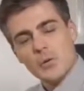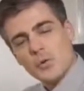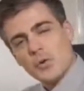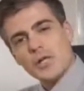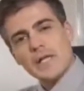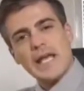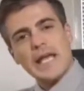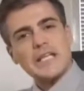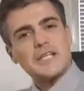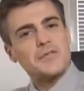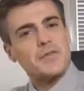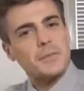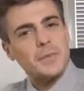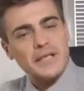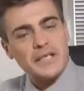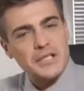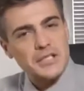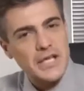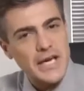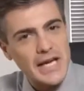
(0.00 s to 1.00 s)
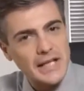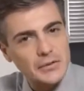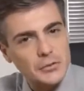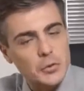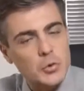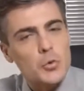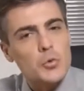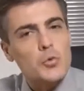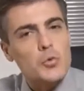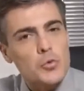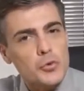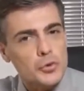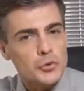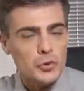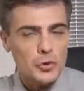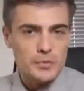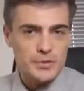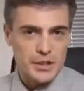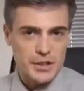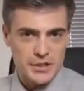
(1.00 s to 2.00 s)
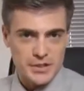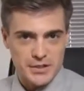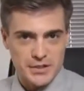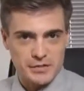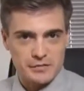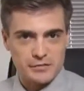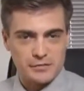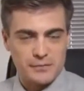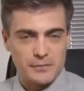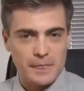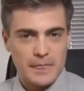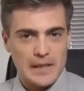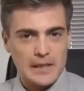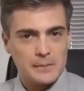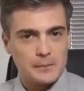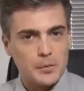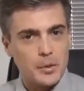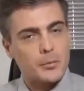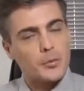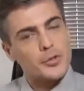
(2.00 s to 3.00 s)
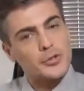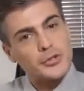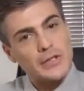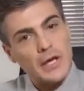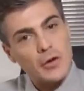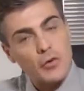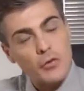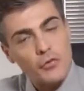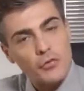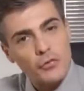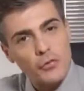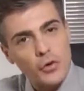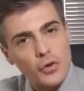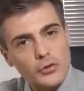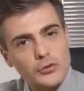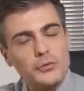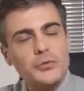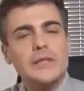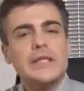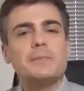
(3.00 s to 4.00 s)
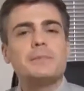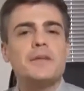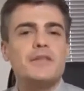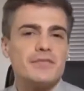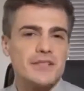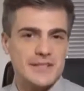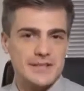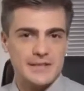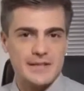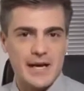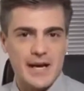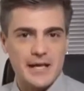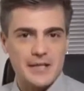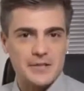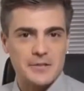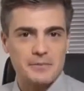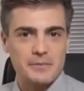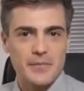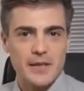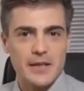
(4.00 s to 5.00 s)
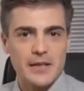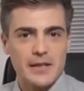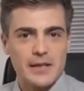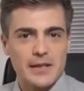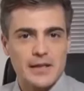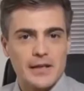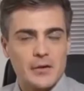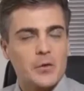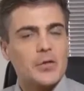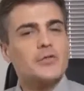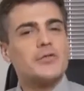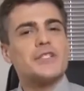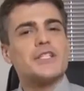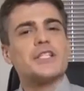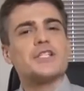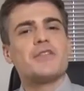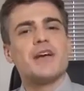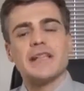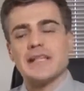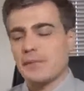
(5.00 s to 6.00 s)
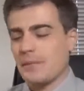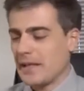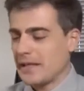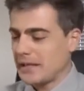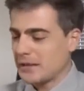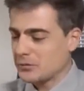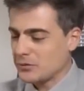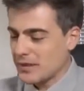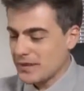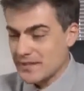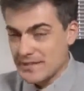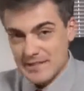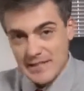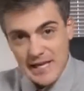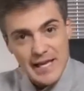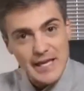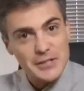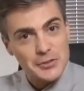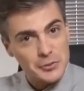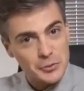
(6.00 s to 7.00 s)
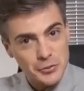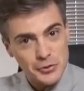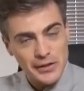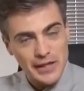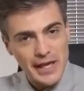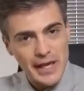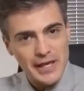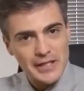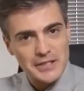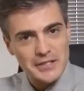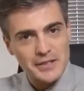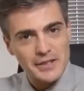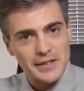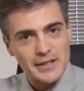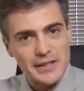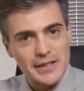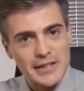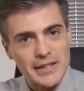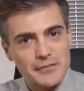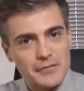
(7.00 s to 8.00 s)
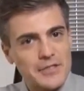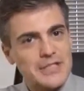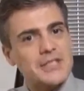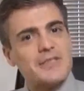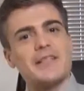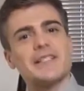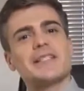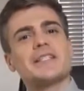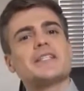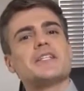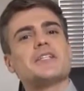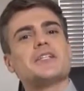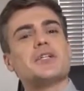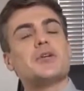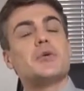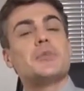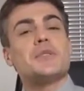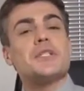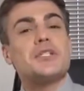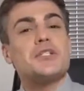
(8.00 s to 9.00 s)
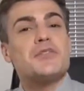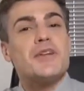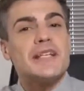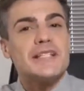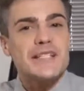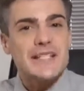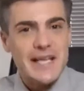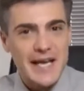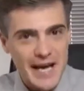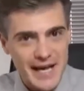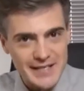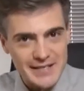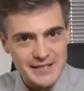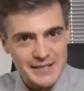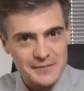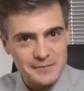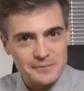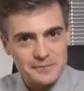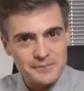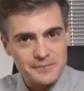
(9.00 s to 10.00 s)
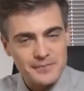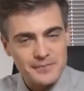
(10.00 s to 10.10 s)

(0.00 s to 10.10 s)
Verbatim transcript: O Connect foi planejado com um único objetivo: proporcionar conforto e privacidade. Quando você estiver trabalhando nas salas do Connect, você vai se sentir como se estivesse em casa.